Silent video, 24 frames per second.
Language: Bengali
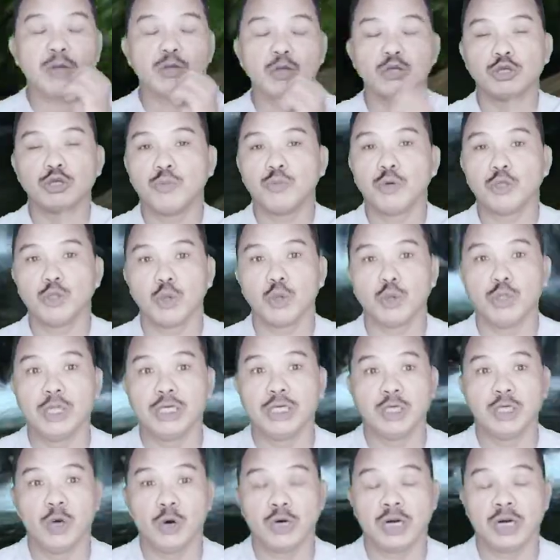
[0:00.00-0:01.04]
ভারতীয় সময়
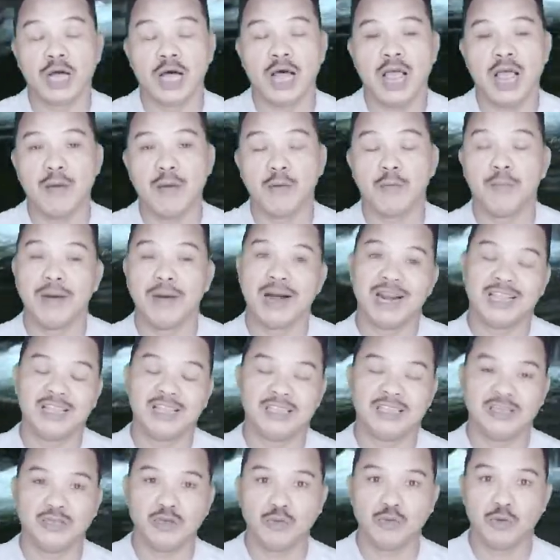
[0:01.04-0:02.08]
সন্ধ্যে ছটা এবং
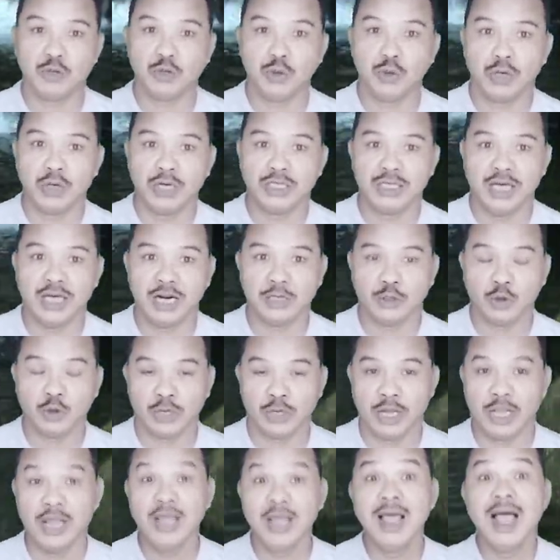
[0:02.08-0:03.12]
বাংলাদেশের সময় সন্ধ্যে সাড়ে
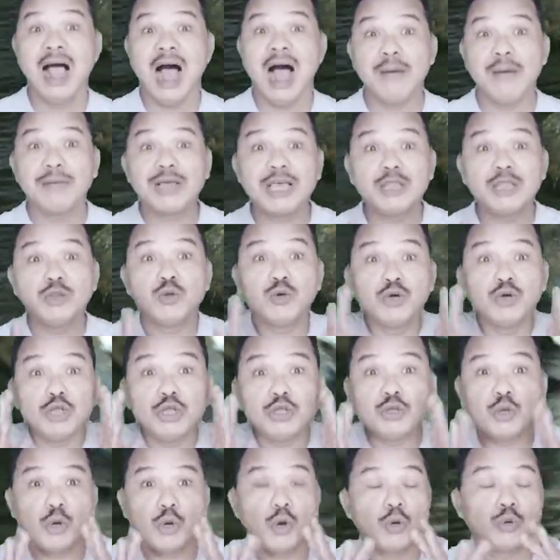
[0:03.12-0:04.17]
ছটায় আমি কিন্তু
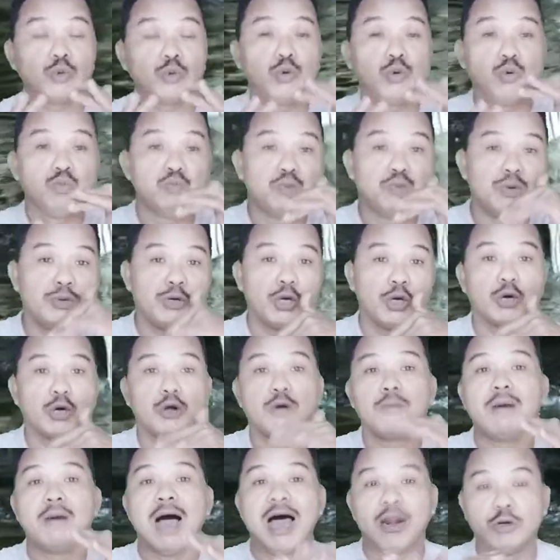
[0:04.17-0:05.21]
নিত্য নতুন বিভিন্ন
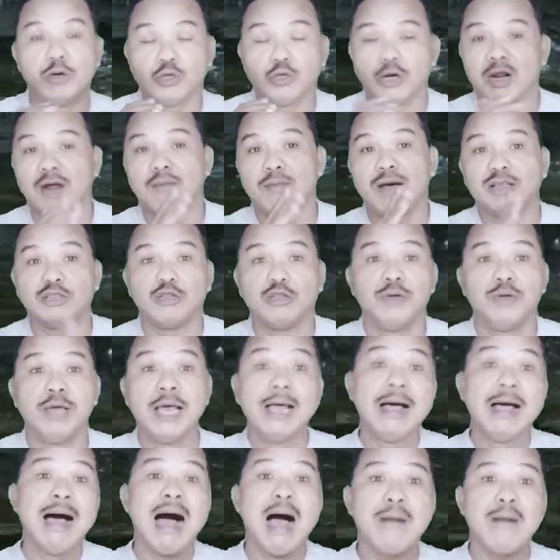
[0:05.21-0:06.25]
রকম আলোচনার মাধ্যমে
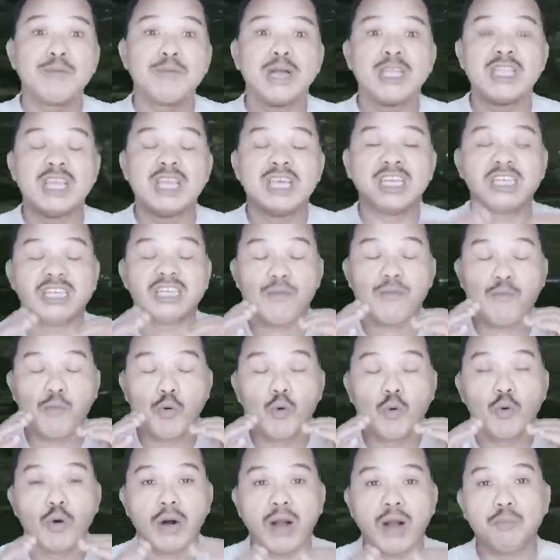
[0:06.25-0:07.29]
আপনাদের
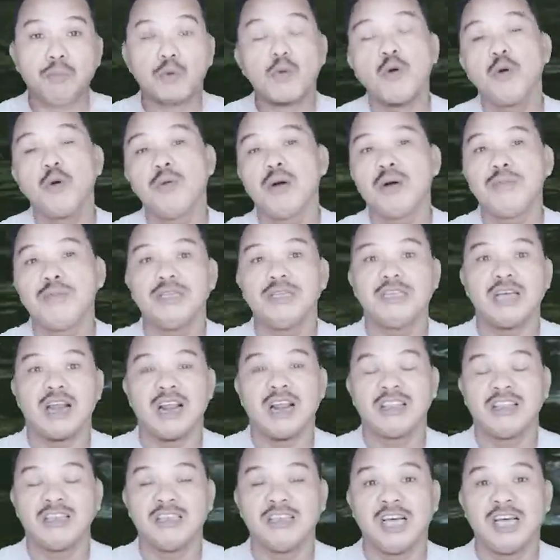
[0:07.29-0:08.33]
পুঙ্খানাপুঙ্খভাবে
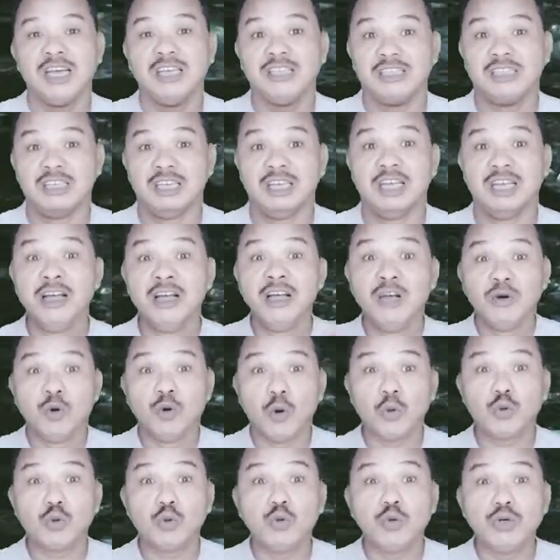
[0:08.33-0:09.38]
জানাতে চাই যে
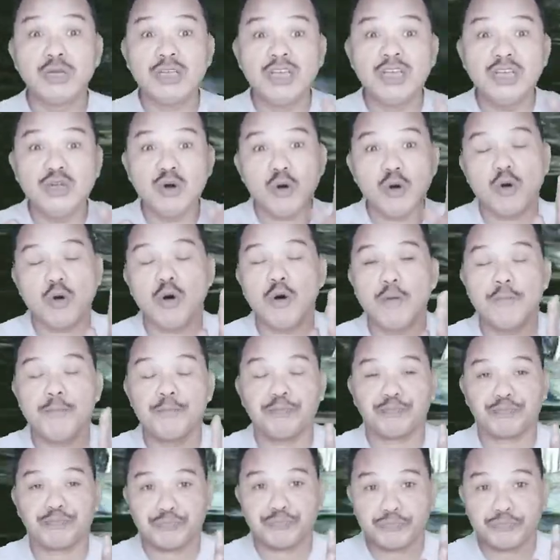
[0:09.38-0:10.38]
নতুন কী রকম